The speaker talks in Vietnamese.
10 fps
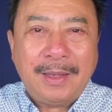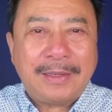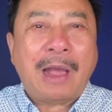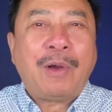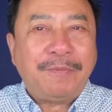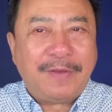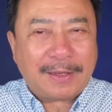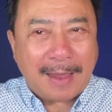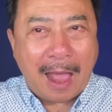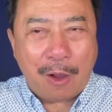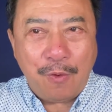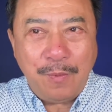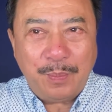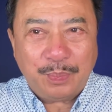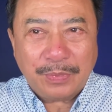Chào anh Việt Thảo.
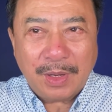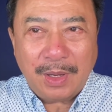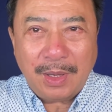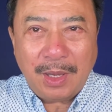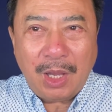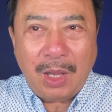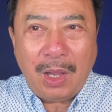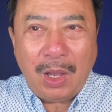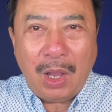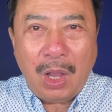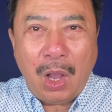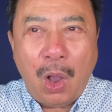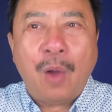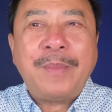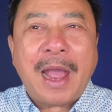
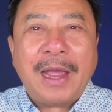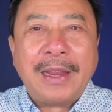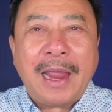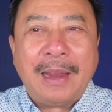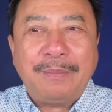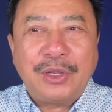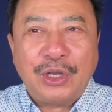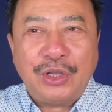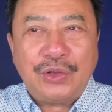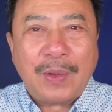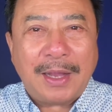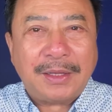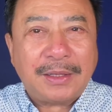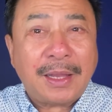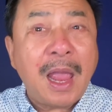Hôm nay em gửi cho
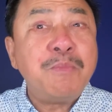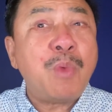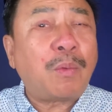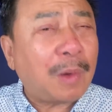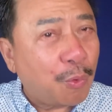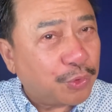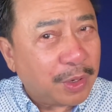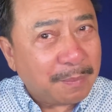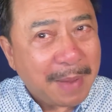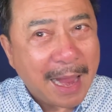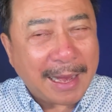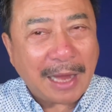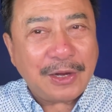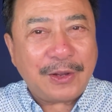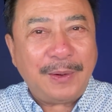anh thêm một câu chuyện ma
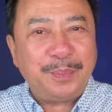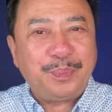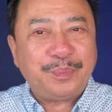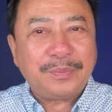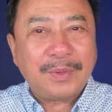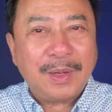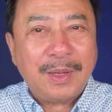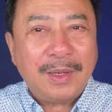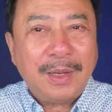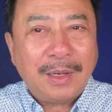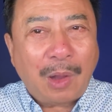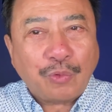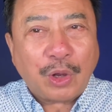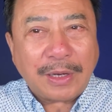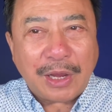ngắn nữa. Câu
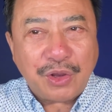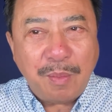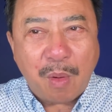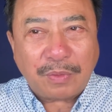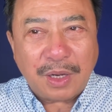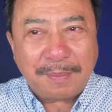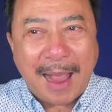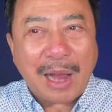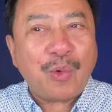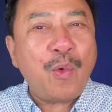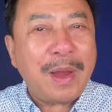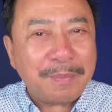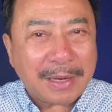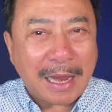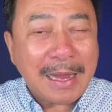chuyện này do một người bạn của
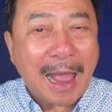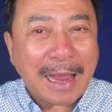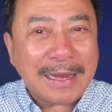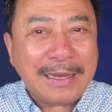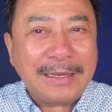em kể lại.